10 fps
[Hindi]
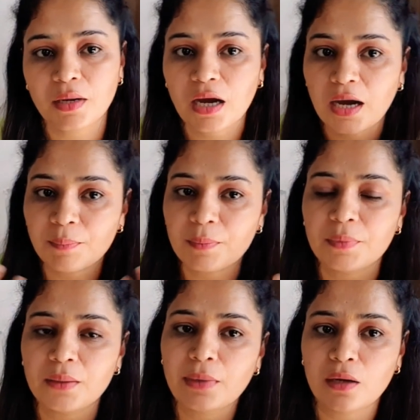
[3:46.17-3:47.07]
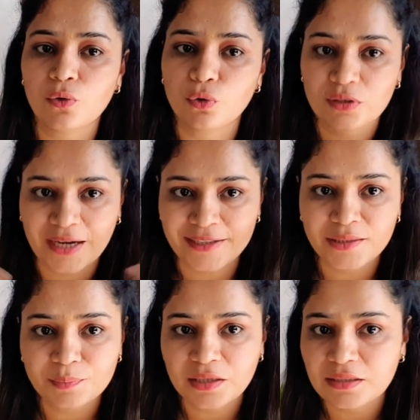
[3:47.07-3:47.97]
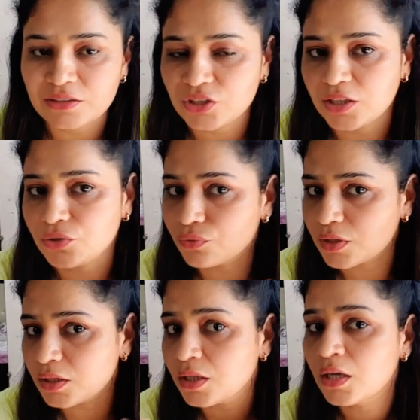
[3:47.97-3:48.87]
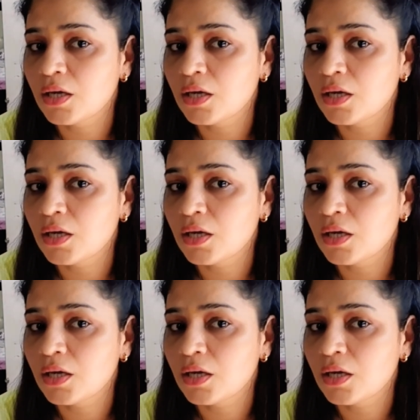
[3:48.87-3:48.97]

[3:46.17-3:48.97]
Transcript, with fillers: आप अपने बालों को टाई अप कर लीजिए क्योंकि